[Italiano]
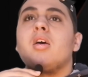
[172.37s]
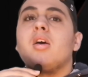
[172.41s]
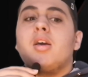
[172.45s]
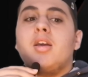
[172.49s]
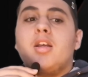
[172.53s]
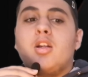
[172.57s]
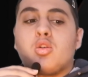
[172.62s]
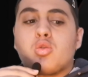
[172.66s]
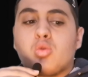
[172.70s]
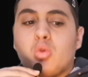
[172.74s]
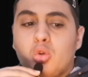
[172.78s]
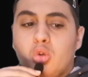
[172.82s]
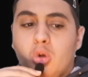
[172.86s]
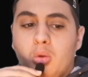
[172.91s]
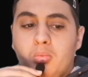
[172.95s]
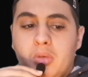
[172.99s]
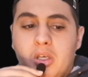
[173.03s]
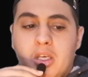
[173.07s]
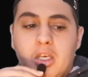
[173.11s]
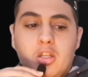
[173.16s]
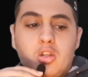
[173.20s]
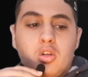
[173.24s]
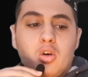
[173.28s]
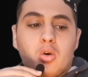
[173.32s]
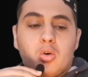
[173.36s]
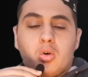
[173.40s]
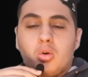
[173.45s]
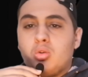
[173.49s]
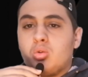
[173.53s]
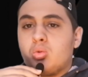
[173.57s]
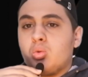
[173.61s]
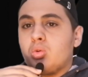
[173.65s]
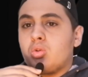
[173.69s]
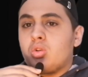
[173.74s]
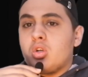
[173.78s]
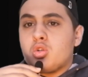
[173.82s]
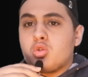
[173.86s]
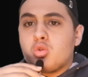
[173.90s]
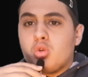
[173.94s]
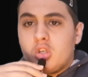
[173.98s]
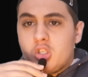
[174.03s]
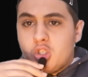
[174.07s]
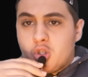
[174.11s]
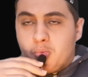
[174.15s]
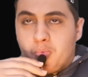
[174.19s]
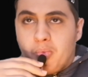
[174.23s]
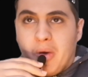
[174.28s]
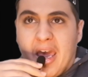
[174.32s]
il suo dominio, con tutto il suo
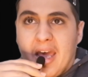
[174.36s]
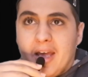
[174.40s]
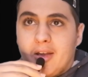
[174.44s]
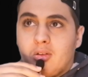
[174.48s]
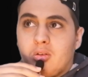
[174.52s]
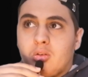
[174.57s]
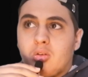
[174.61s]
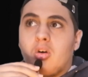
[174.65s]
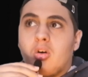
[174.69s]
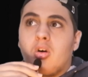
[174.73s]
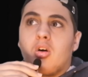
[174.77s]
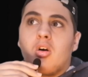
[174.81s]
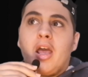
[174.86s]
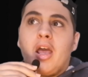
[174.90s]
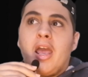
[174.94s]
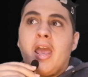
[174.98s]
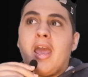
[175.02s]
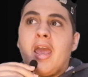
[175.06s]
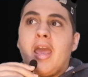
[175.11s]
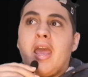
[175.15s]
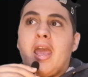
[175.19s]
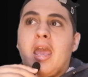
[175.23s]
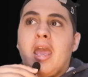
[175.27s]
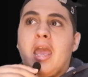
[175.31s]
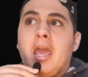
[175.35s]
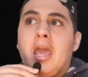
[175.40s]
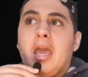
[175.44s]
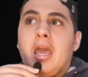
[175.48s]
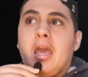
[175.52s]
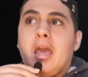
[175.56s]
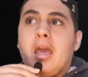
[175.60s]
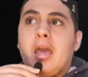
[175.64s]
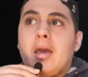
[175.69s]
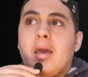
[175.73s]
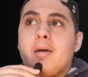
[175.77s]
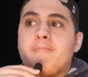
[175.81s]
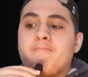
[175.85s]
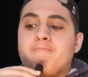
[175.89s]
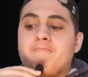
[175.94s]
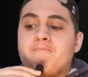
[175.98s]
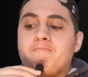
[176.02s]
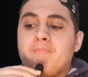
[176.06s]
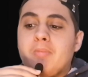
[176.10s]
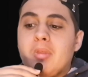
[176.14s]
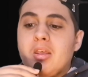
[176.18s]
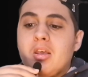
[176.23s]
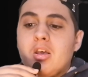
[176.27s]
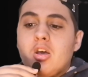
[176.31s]
rispetto e
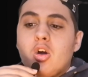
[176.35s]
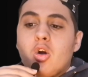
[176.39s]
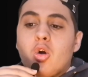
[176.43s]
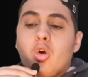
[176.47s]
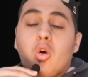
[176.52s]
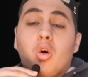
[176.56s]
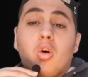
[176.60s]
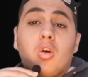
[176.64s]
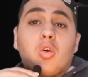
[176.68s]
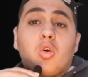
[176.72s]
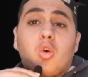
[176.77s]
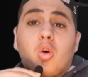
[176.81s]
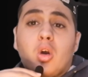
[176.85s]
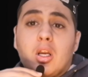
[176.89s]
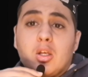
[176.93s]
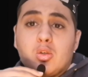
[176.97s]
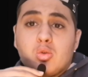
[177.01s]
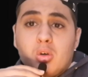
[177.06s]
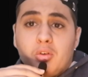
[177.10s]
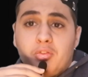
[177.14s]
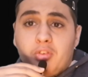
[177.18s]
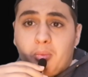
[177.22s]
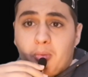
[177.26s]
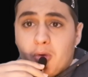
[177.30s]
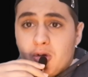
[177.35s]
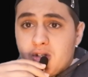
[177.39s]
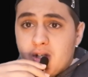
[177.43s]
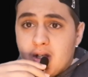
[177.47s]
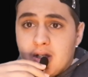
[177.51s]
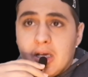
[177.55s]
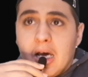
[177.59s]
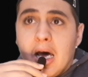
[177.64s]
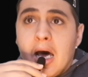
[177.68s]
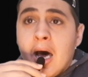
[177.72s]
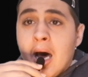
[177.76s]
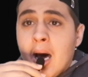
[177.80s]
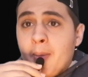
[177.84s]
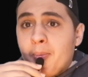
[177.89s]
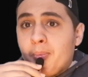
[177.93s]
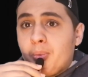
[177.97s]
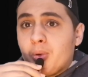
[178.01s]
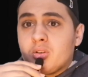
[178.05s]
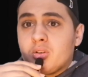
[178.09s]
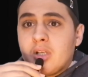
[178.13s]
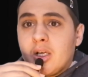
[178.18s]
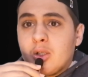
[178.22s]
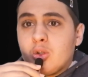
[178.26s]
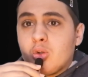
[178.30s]
ehm, con, con la sua famosità ha
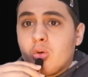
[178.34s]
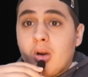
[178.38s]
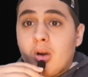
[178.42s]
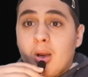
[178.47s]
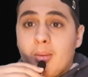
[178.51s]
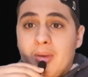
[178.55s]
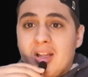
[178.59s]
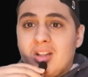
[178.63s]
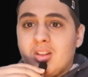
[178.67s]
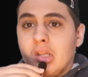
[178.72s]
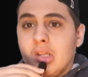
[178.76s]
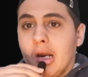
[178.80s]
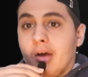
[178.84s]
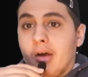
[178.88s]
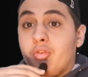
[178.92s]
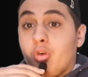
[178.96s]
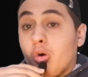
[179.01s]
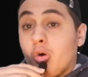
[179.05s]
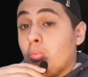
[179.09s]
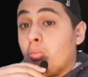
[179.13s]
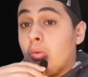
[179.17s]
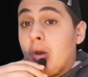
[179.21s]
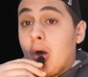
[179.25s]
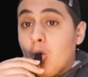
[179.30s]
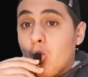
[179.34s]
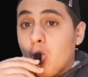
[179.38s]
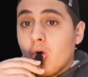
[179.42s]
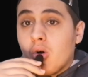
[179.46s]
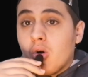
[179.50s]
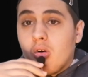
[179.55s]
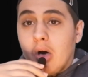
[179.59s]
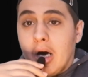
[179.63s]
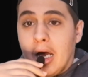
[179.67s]
portato veramente la Formula 1